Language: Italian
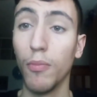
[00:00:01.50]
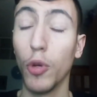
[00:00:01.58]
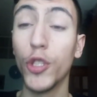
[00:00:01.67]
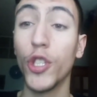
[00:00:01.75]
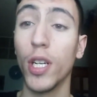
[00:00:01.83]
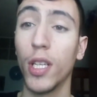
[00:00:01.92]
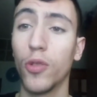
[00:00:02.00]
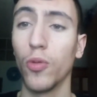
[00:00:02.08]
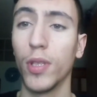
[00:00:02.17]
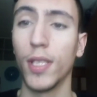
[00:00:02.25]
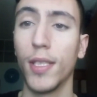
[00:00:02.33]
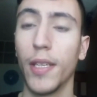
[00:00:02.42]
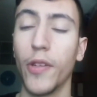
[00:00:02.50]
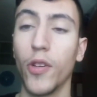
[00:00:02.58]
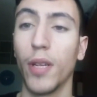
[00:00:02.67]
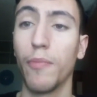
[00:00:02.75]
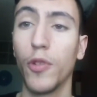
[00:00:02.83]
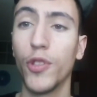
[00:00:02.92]
Buongiorno a tutti
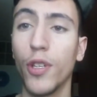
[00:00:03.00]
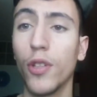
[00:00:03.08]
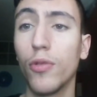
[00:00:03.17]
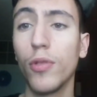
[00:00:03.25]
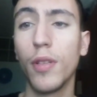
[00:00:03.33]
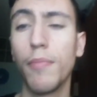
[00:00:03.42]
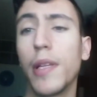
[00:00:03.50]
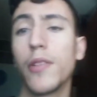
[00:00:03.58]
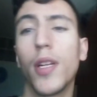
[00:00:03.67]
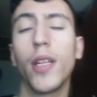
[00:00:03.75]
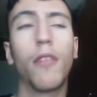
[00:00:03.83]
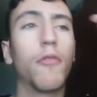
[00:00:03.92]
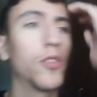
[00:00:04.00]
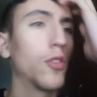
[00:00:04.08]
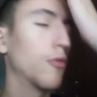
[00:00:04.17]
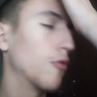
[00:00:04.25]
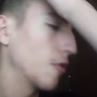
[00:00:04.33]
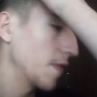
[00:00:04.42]
signori, buongiorno a tutti, bentornati in
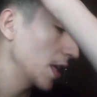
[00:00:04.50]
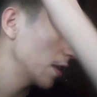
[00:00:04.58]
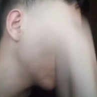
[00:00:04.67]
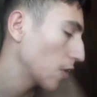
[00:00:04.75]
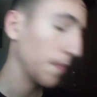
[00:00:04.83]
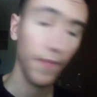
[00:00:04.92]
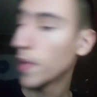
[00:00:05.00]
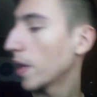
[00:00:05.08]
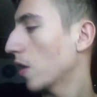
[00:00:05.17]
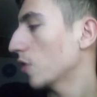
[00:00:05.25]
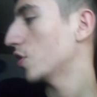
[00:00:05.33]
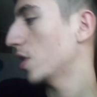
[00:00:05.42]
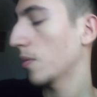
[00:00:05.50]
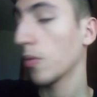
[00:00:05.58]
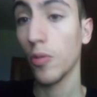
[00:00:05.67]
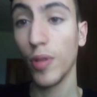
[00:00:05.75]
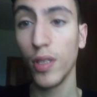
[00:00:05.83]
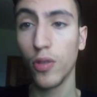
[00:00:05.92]
questo nuovo video e oggi siamo
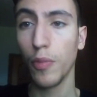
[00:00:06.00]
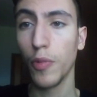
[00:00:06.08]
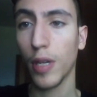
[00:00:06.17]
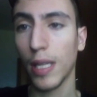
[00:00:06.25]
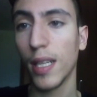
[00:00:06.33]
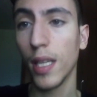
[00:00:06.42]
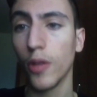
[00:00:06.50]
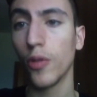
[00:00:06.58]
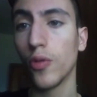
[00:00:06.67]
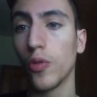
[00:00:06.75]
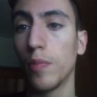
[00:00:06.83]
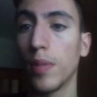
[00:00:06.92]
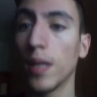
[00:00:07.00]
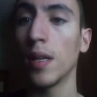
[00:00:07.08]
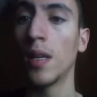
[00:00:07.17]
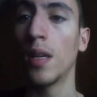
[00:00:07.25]
qui sul mio canale YouTube